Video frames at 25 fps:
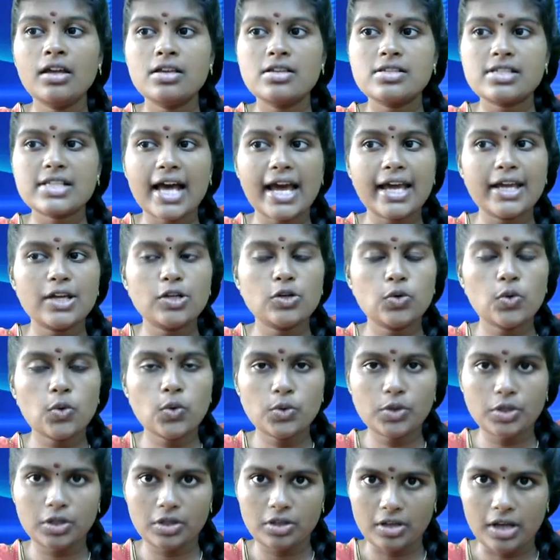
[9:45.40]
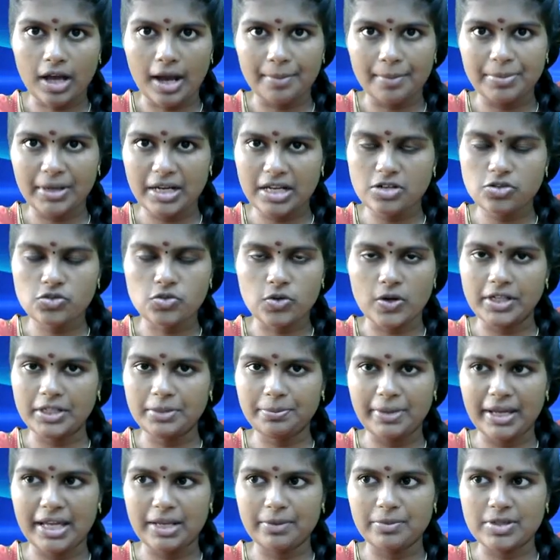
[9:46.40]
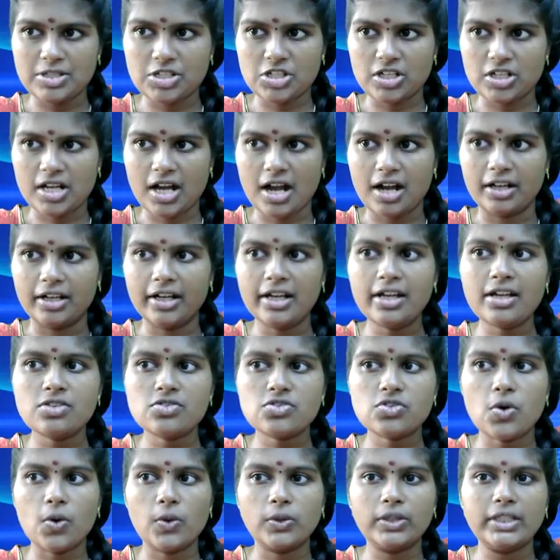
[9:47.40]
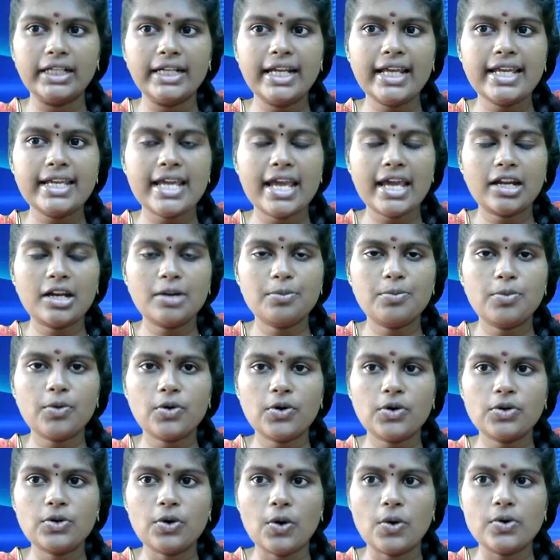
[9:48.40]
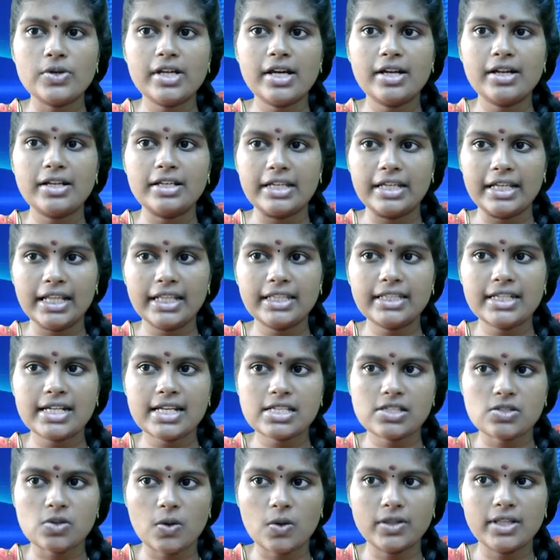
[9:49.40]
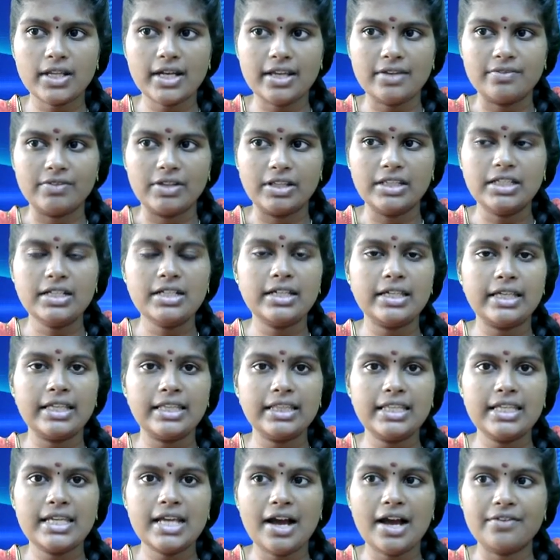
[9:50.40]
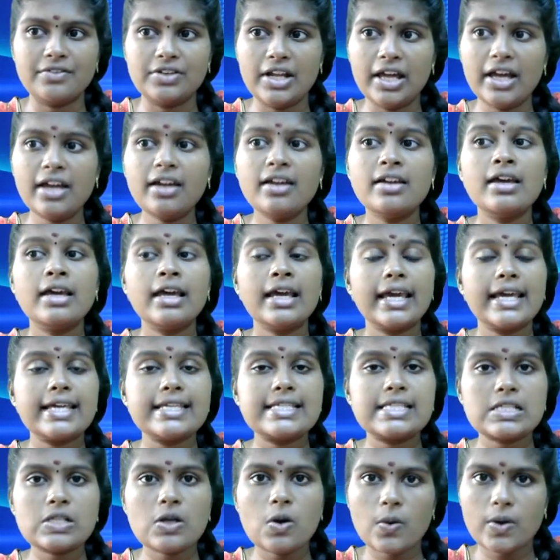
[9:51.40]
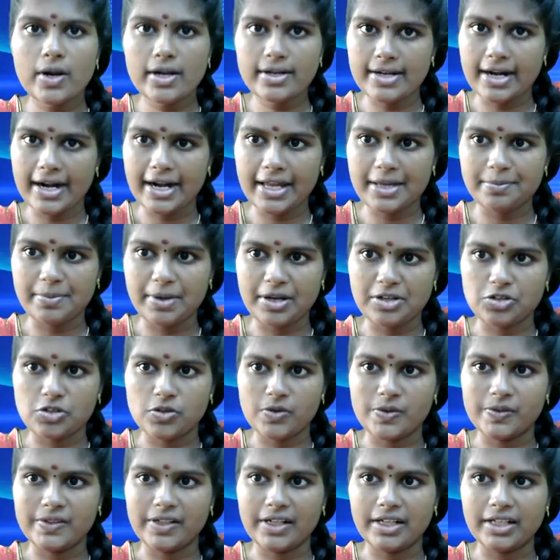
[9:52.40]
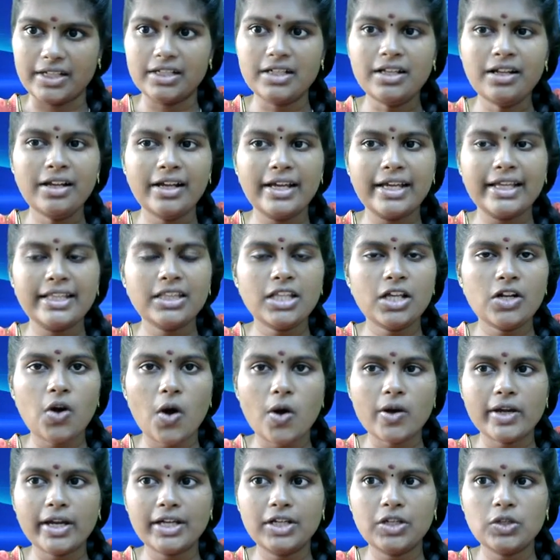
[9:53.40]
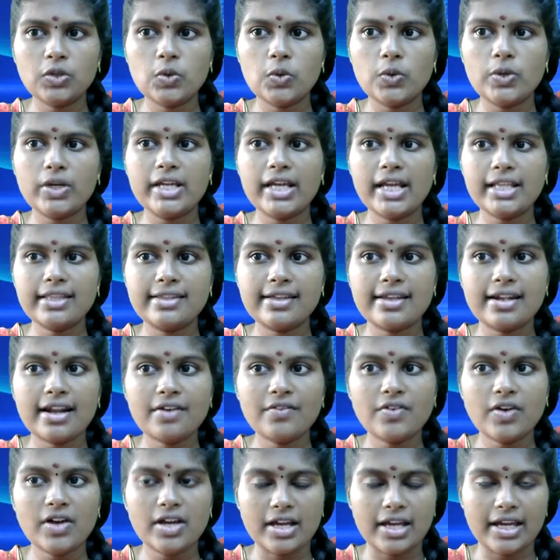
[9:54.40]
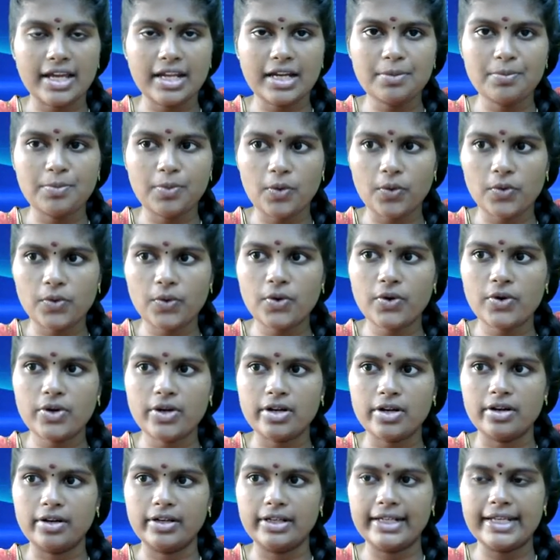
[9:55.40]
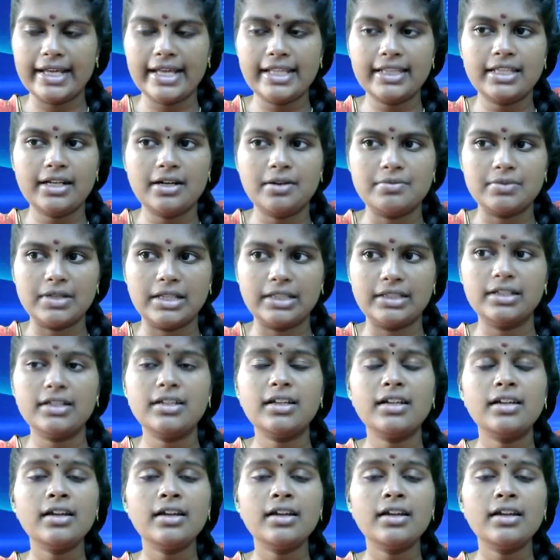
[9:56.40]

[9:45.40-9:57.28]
ஸ்கை ரூட் அப்படின்னு சொல்லிட்டு பெயர் வச்சுருக்காங்க ஸோ திட எரிபொருள் கொண்ட இயந்திர சோதனை வந்து இந்தியாவில் இஸ்ரோவில் நடைபெற்று இருந்திருக்கு இந்த ராக்கெட்டுக்குரிய திரவ எரிபொருள் இயந்திரம் வந்து